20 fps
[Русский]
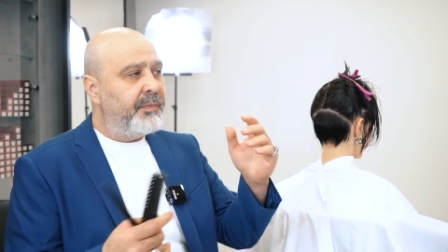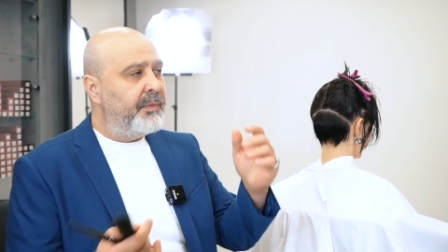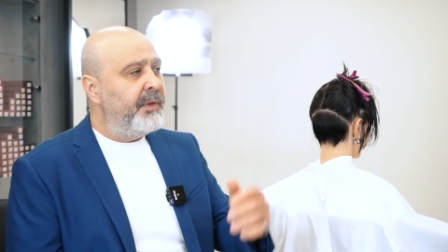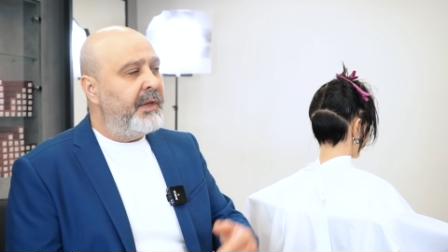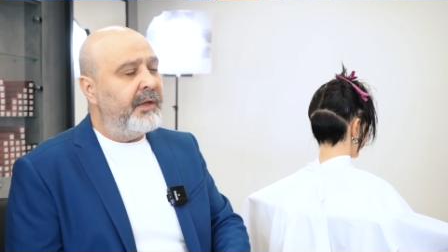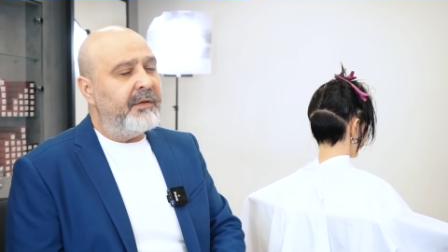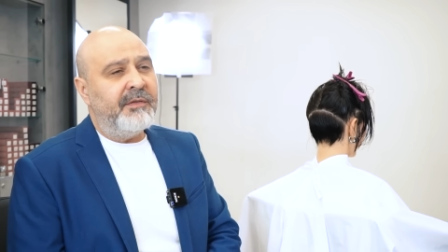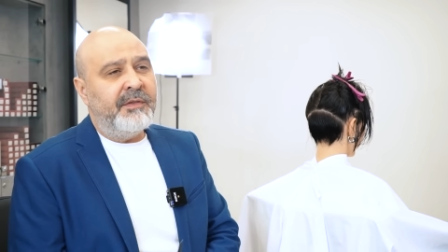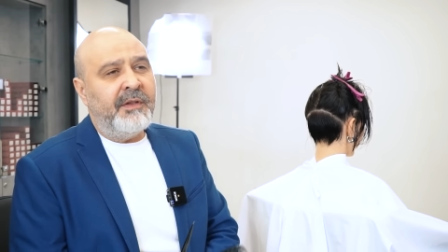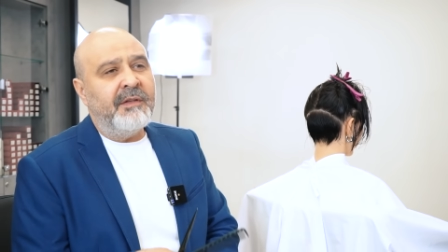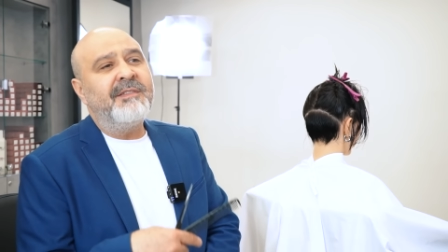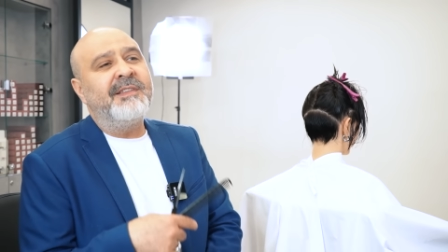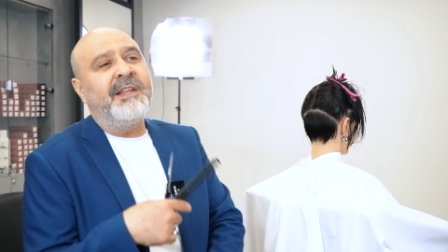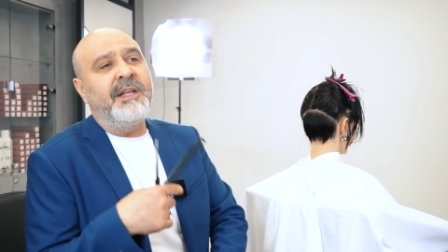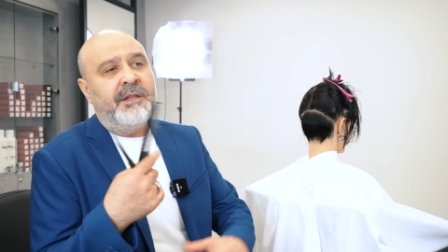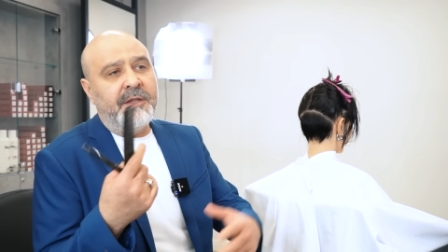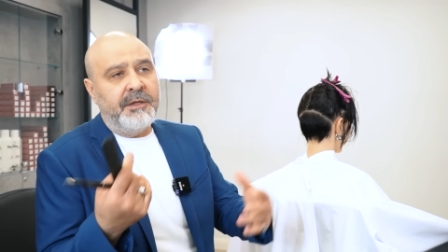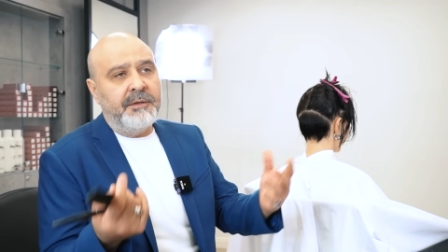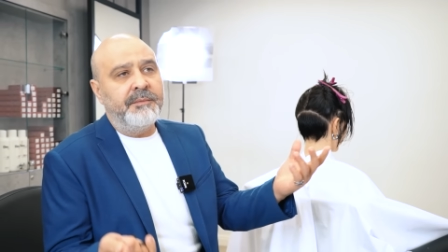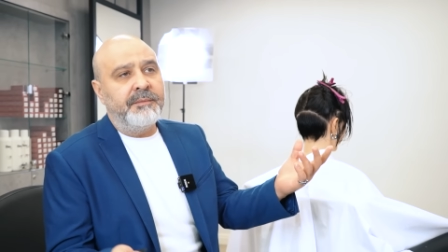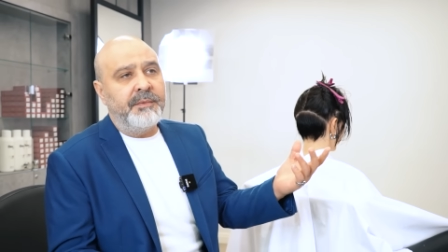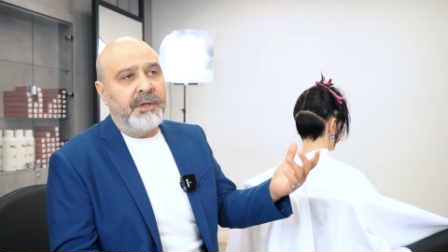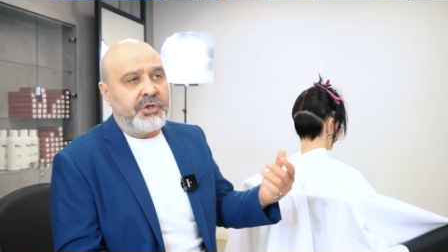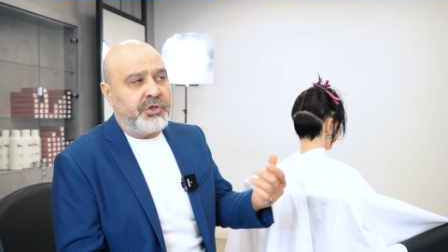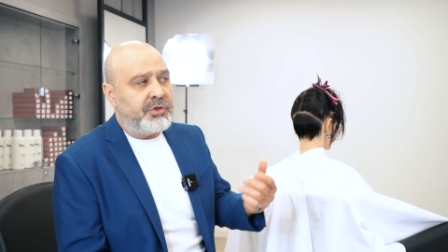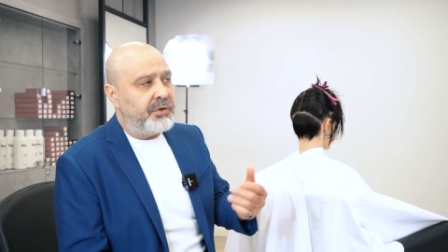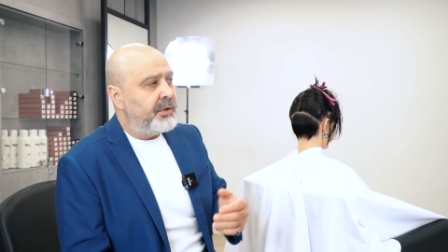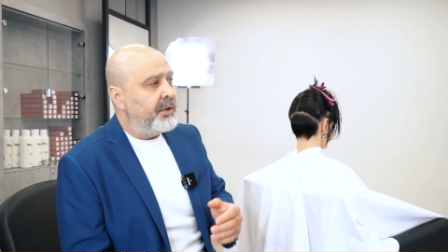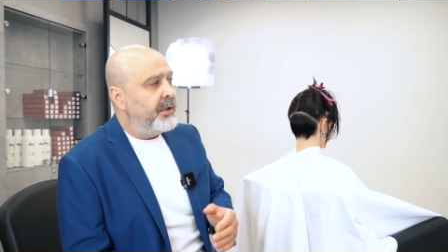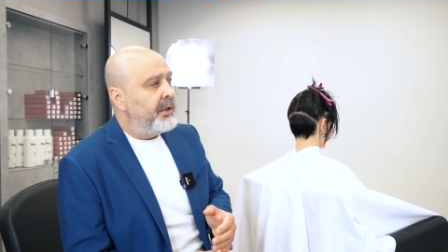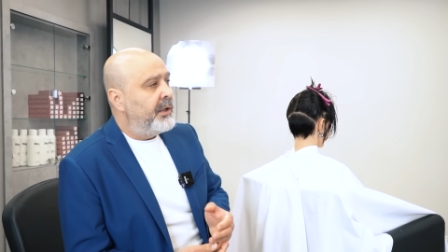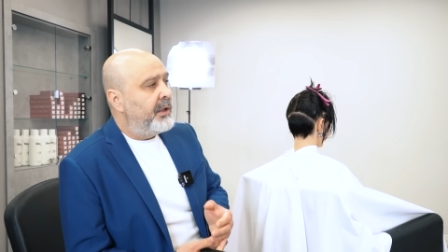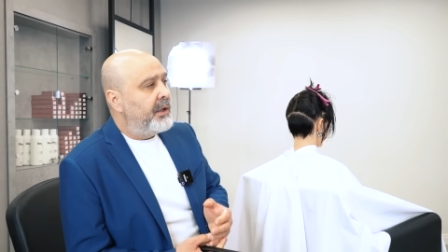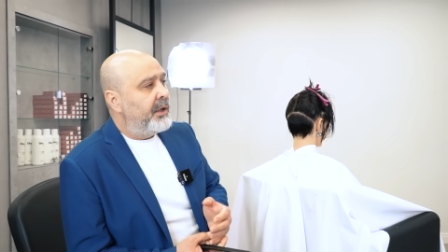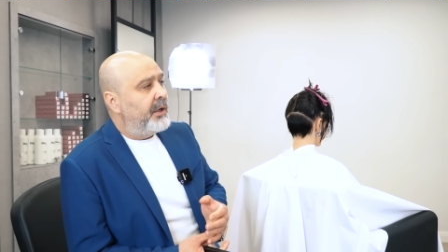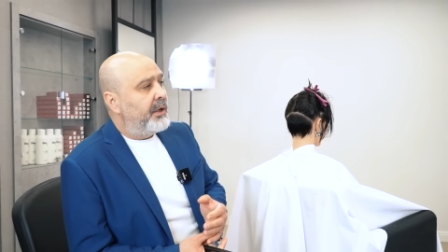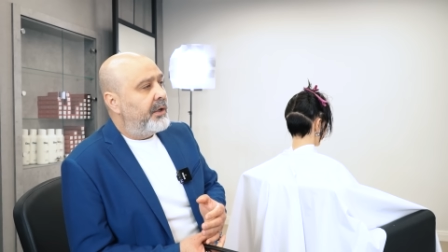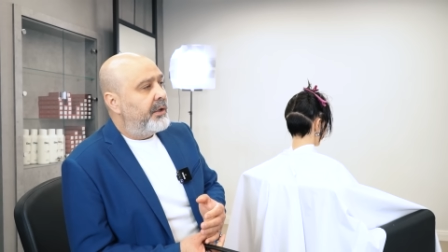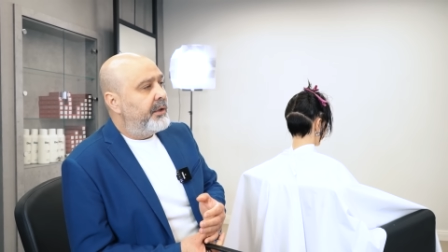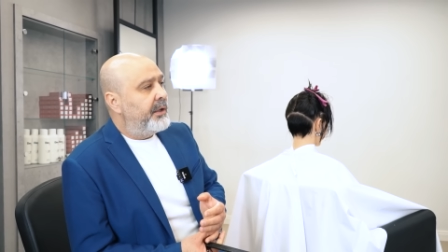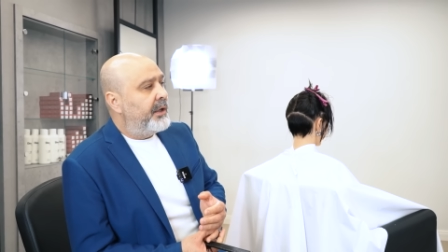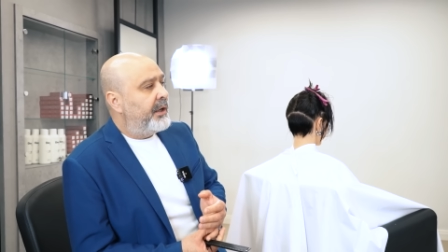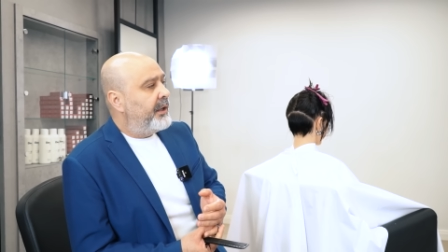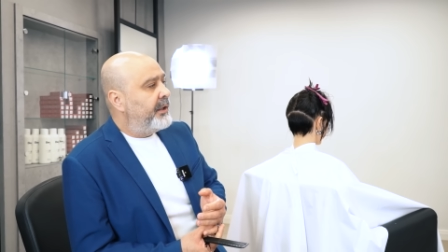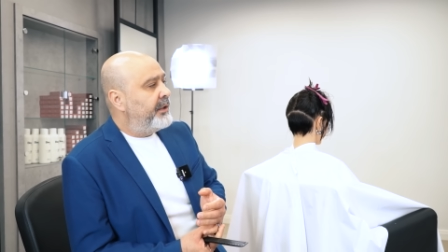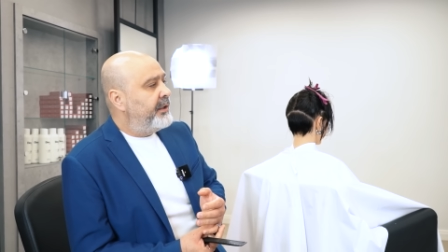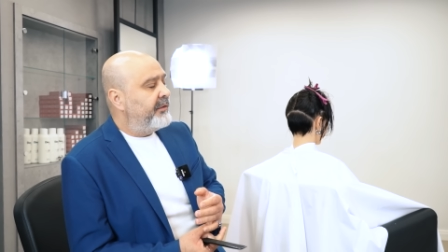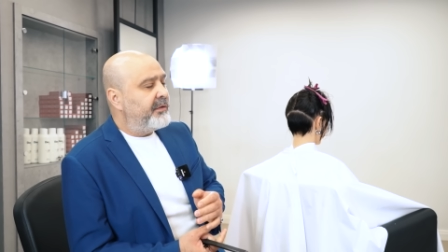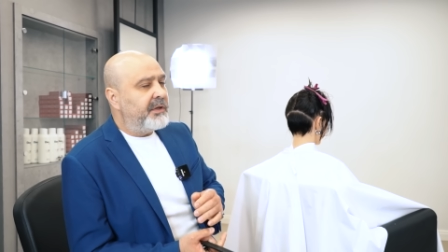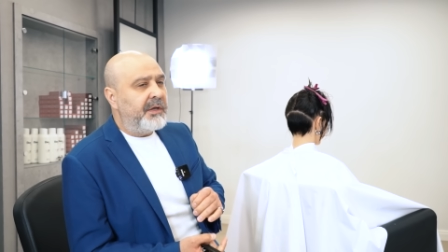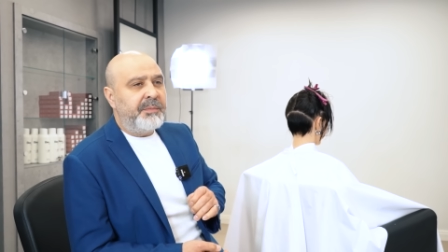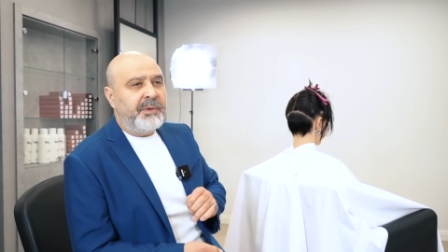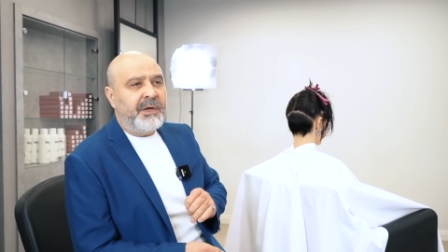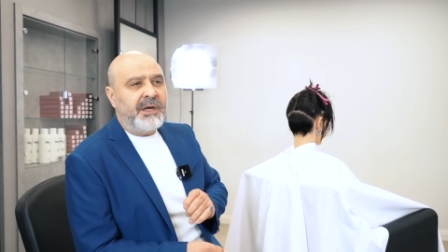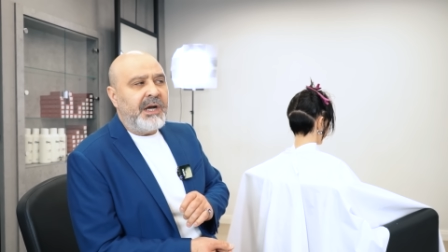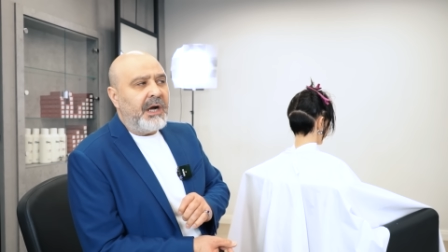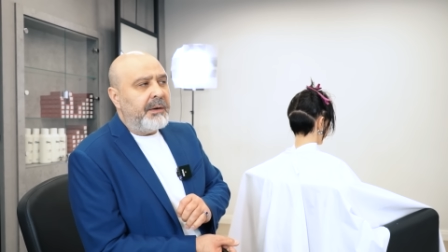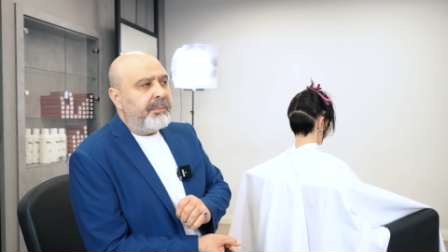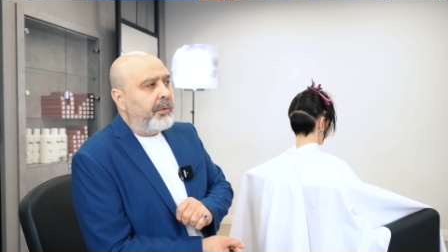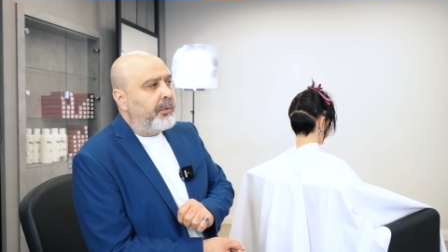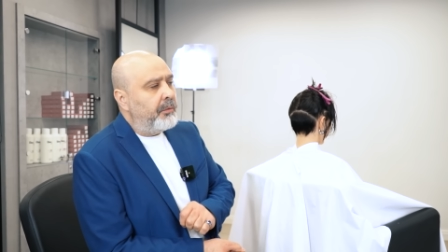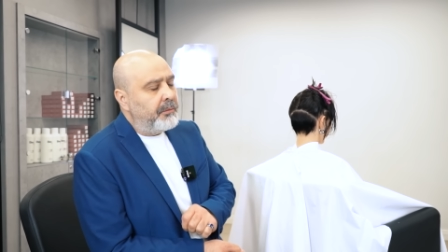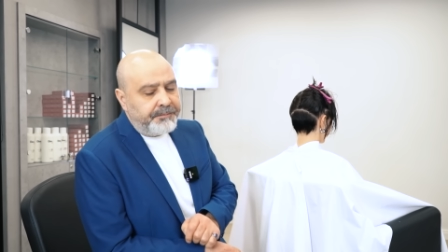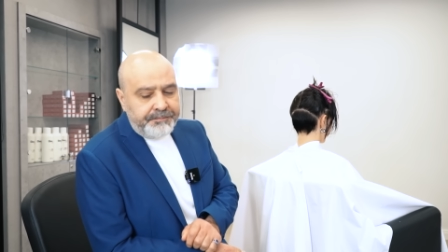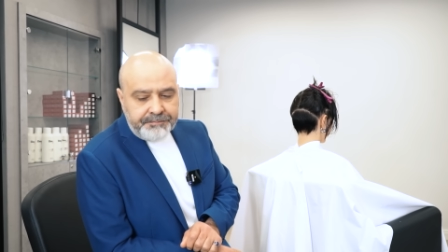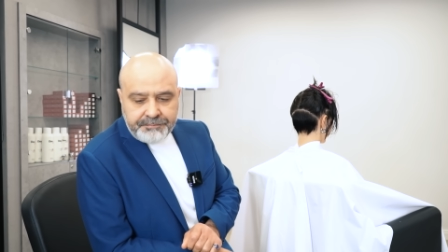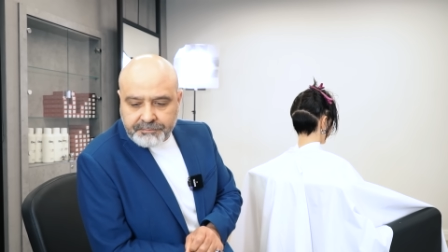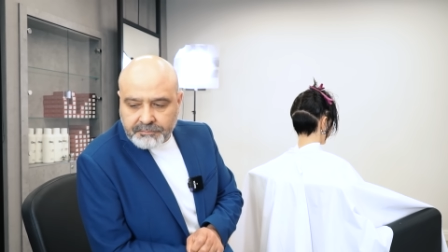на, на стенде, значит, на Невских берегах, по-моему.